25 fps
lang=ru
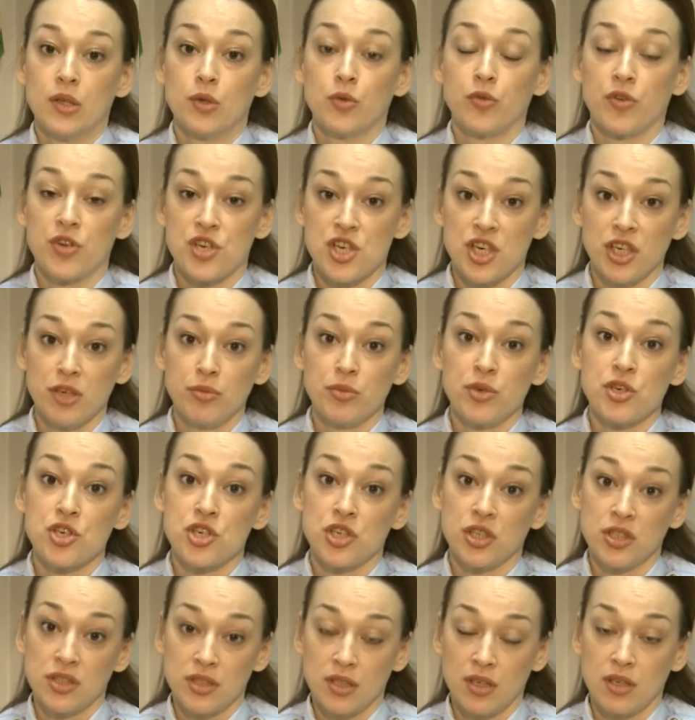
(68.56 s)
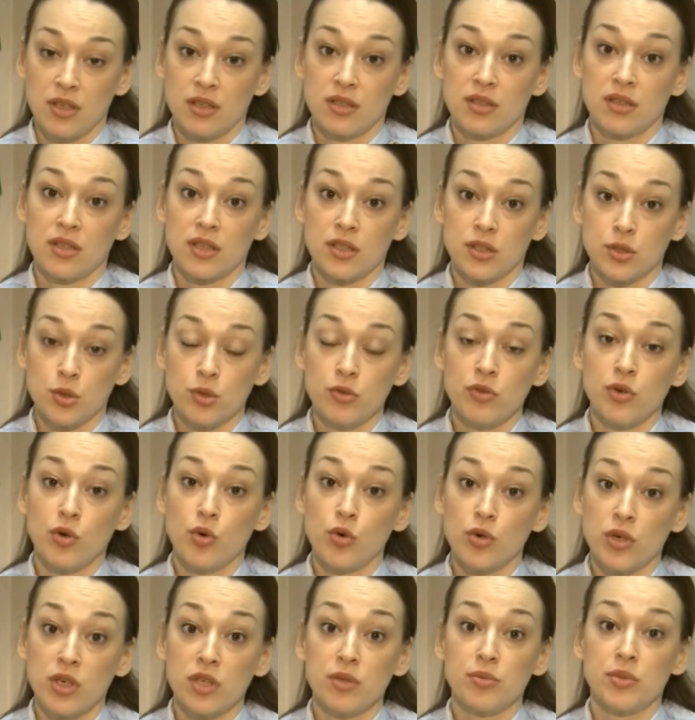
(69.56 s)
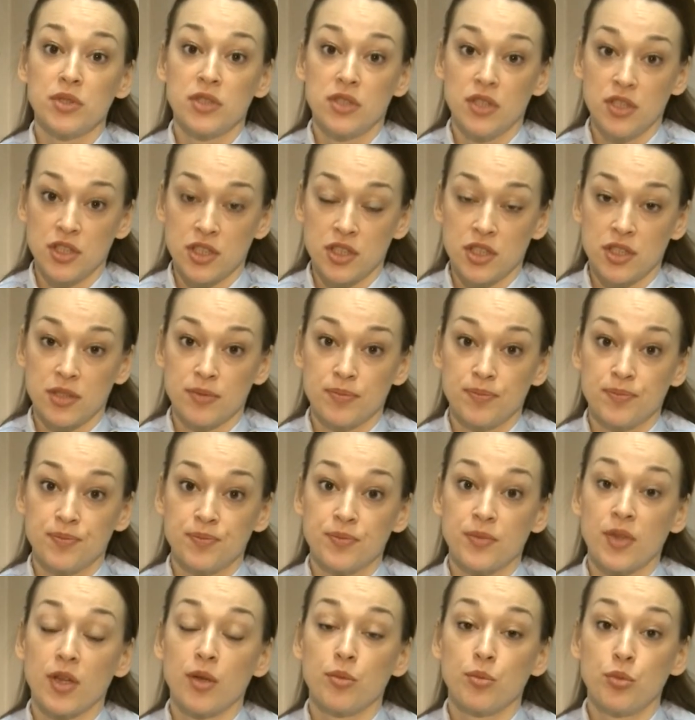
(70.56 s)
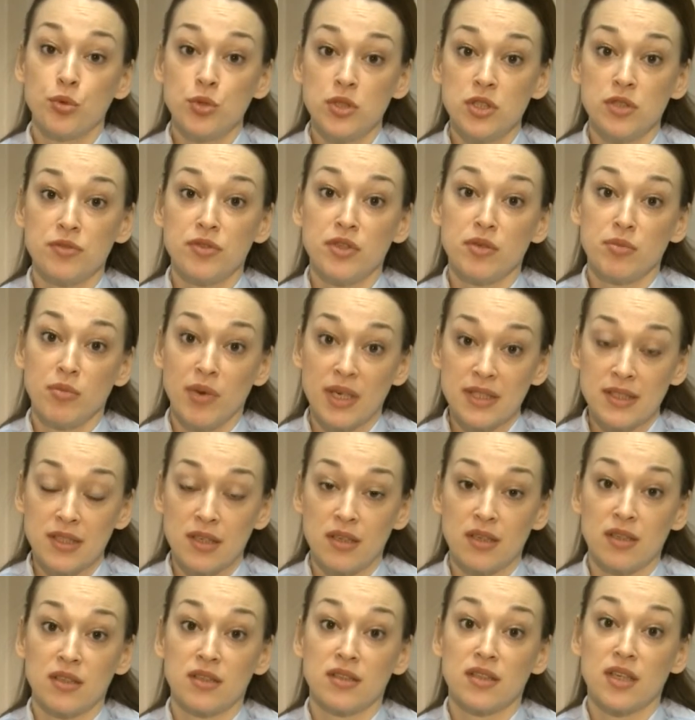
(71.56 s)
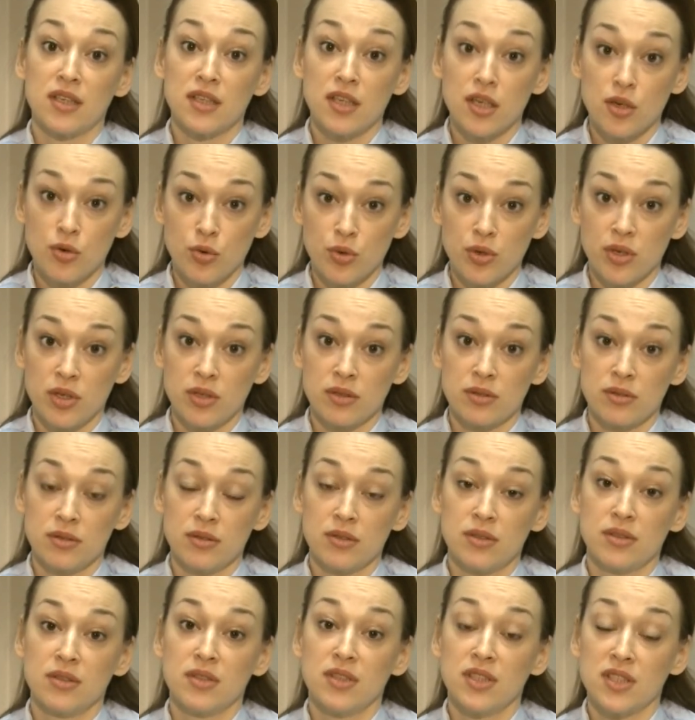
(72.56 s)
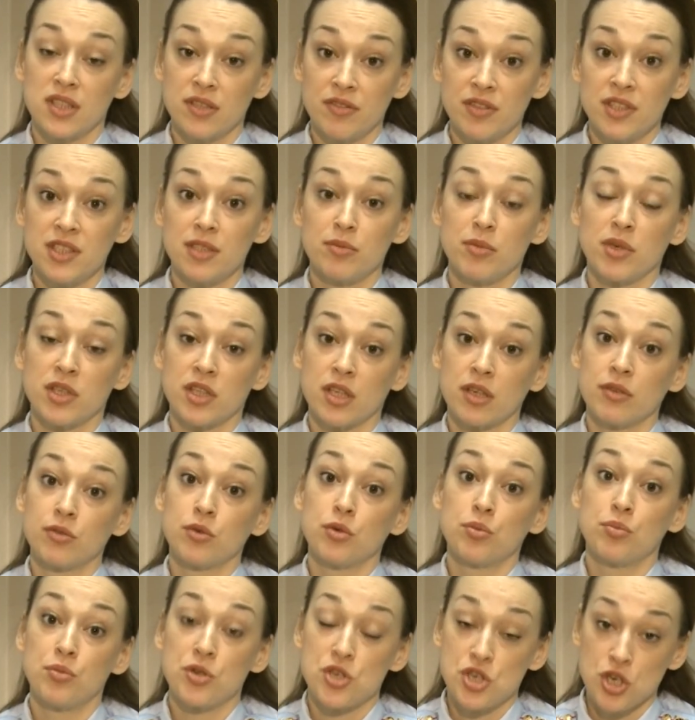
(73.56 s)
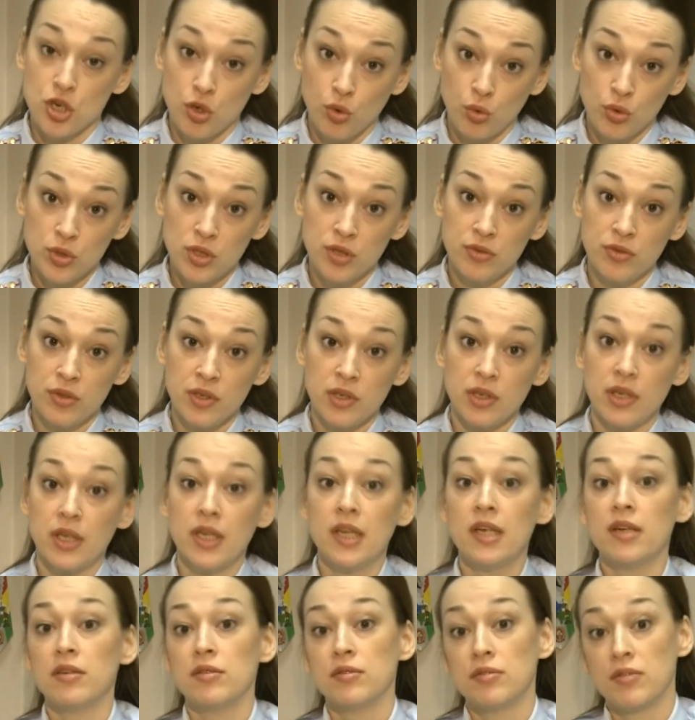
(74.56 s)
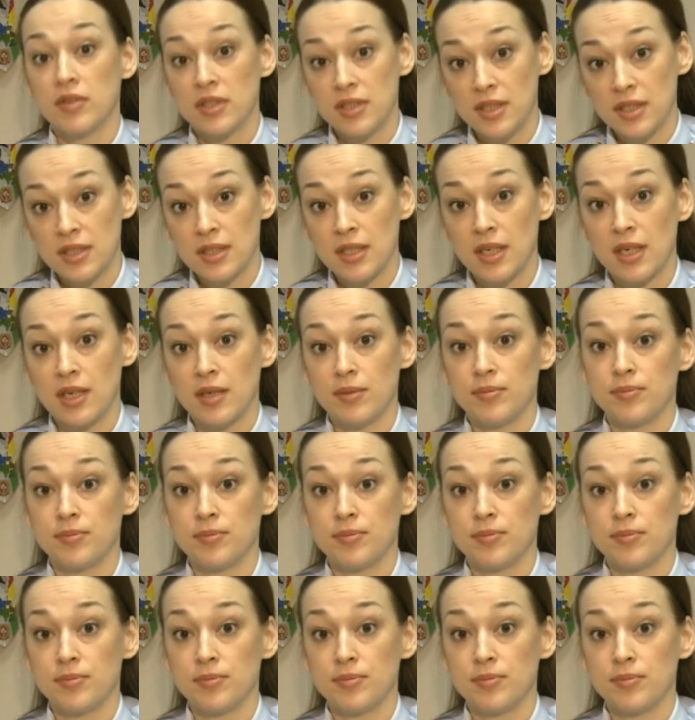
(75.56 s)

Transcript: Уважаемые жители городского округа Мытищи, будьте внимательны на дороге, независимо от того, пешеходы вы или водители.